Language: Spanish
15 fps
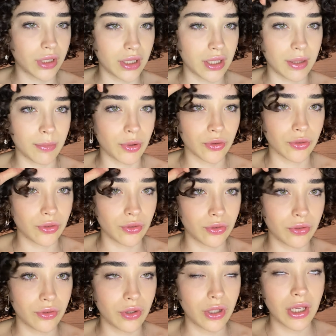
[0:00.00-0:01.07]

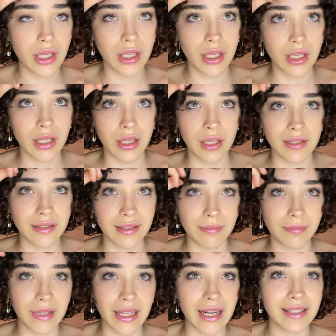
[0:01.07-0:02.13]
tenemos si
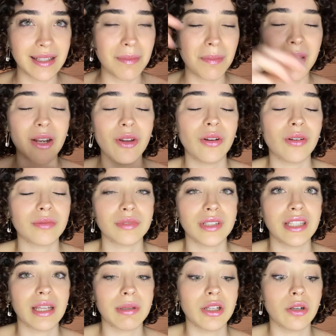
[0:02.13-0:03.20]
tenés el pelo
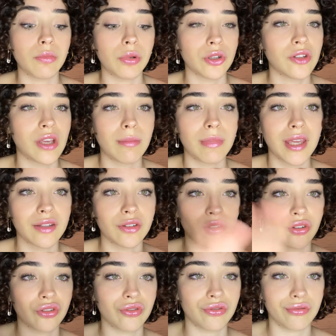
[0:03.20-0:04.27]
literalmente con porosidad media,
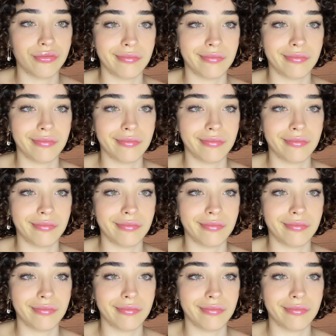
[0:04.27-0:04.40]
sos